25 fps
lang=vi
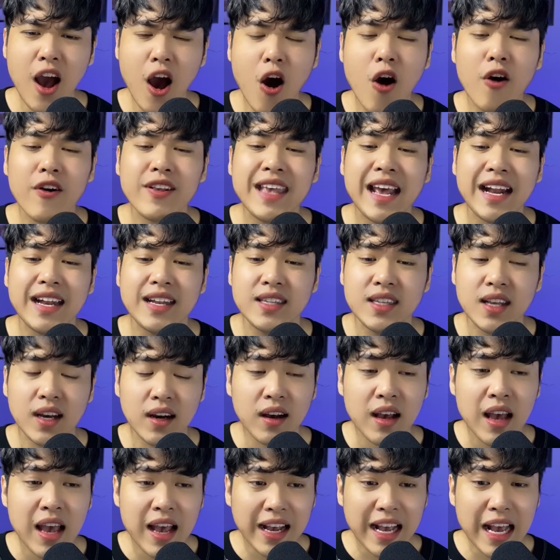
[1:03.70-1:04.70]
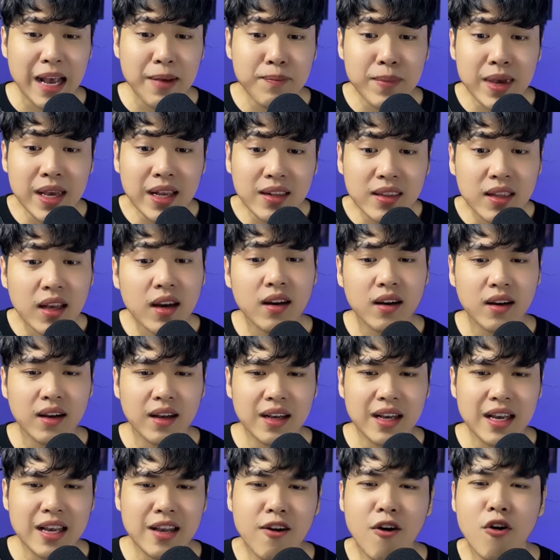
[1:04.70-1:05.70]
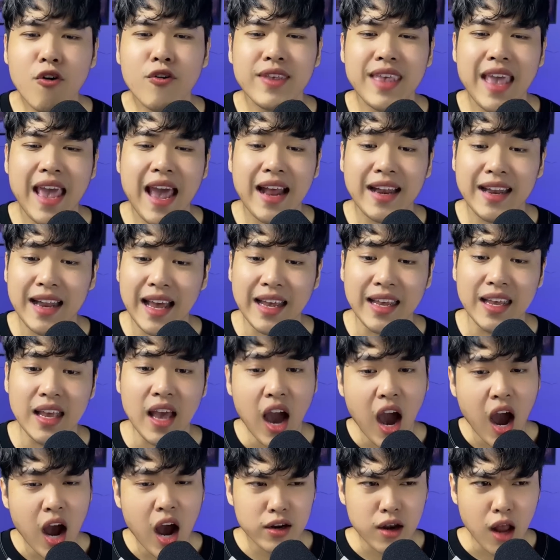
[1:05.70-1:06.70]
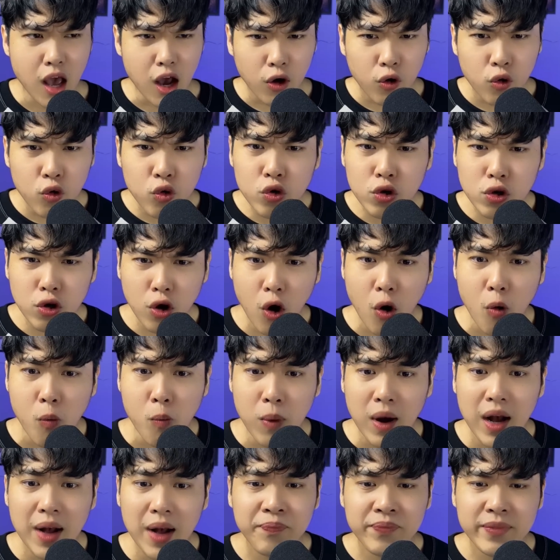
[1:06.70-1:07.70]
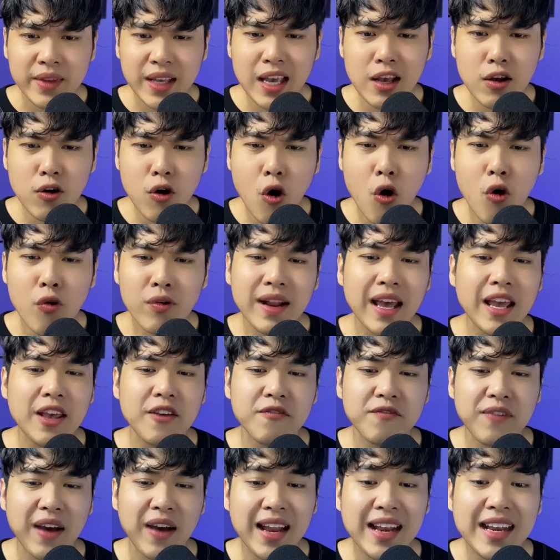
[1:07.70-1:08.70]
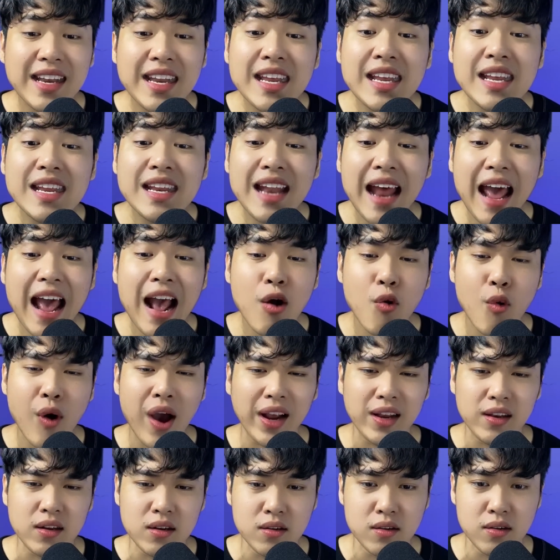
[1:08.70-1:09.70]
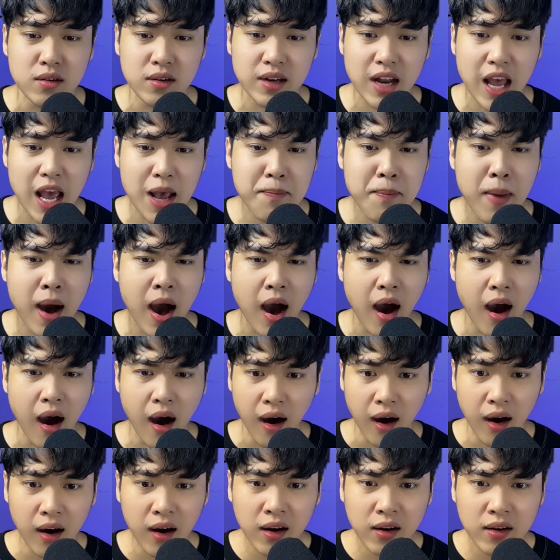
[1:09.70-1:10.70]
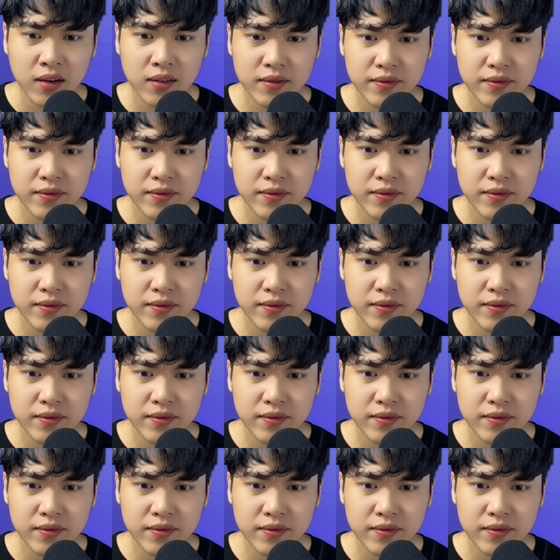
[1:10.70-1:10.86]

họ giành giật cái miếng đất, cái ngôi nhà này, để cuối cùng á, cái cô này phải đi ra ngoài đường để mà ở.